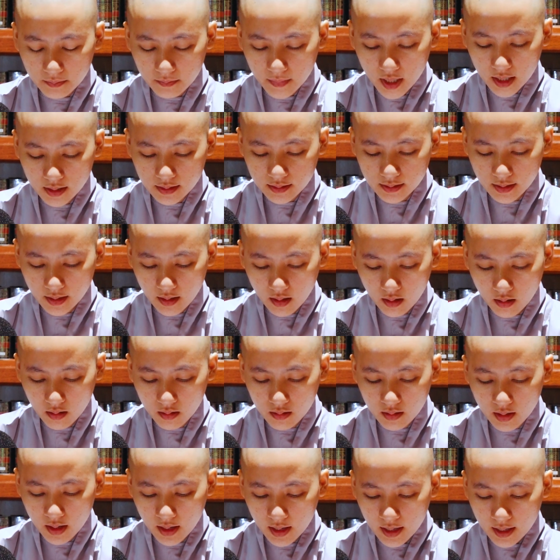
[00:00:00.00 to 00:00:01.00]
bất
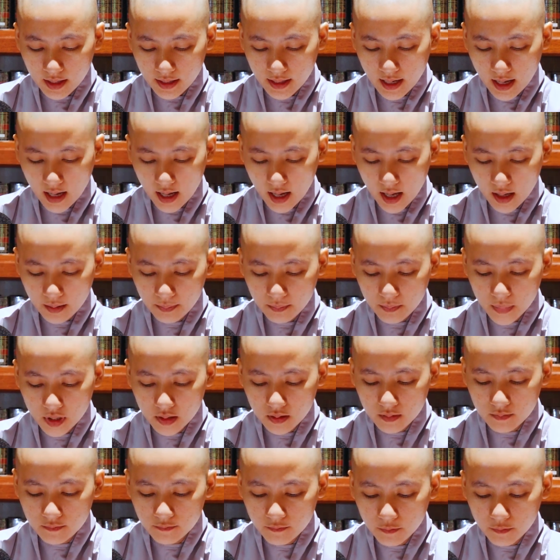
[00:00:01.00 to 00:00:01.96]
nhân đã áp bức